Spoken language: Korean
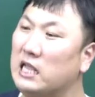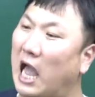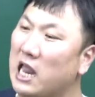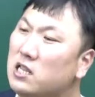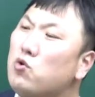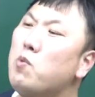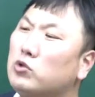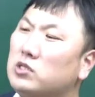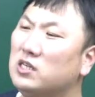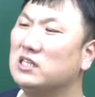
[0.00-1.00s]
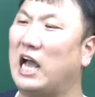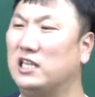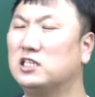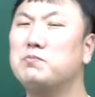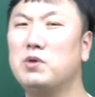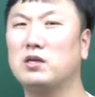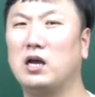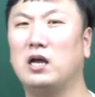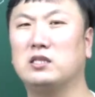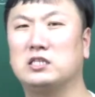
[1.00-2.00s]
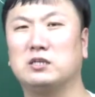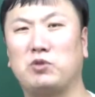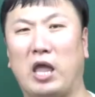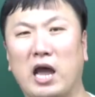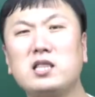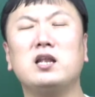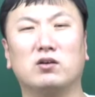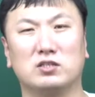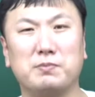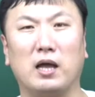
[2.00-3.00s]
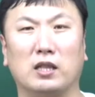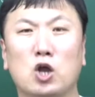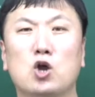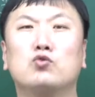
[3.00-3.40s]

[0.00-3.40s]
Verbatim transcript: 다른 과목들은 간접 연계가 지금 돼야 되는 거지만